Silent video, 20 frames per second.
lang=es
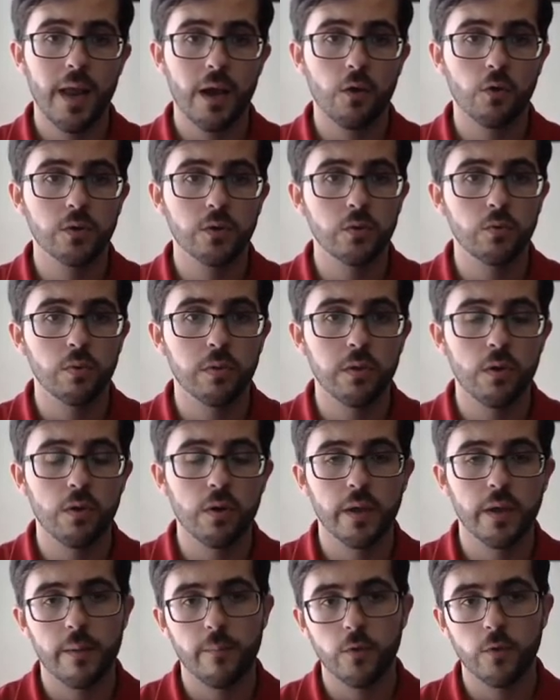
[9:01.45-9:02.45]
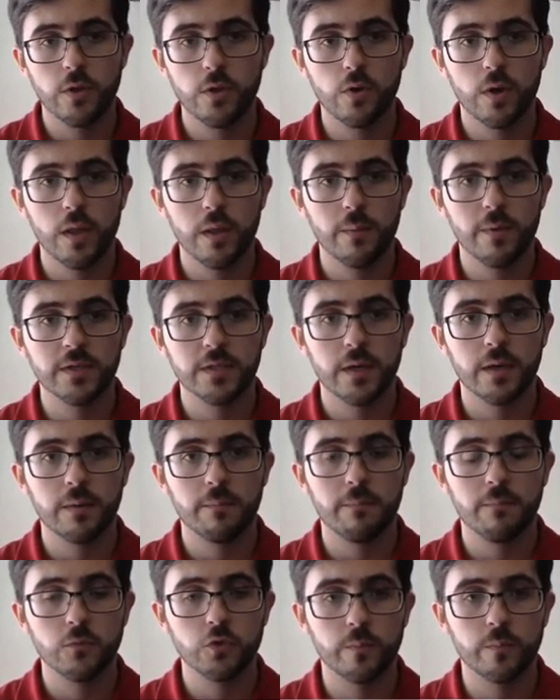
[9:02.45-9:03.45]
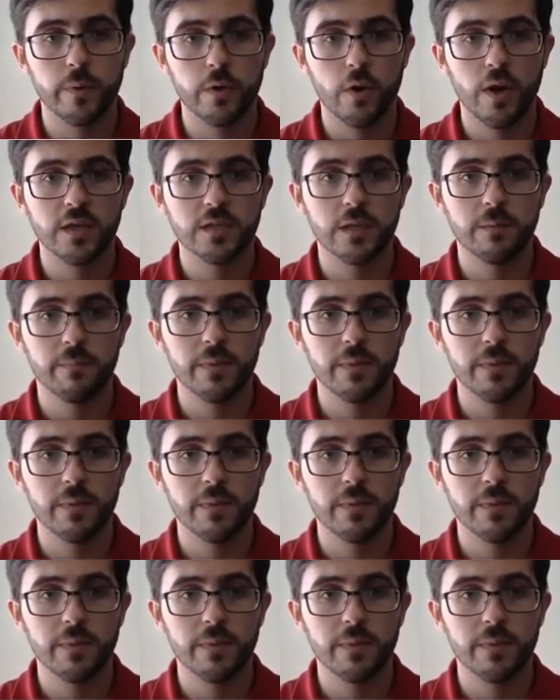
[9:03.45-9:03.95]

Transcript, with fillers: la constitución, que ya hemos dicho que debe ser superior a 6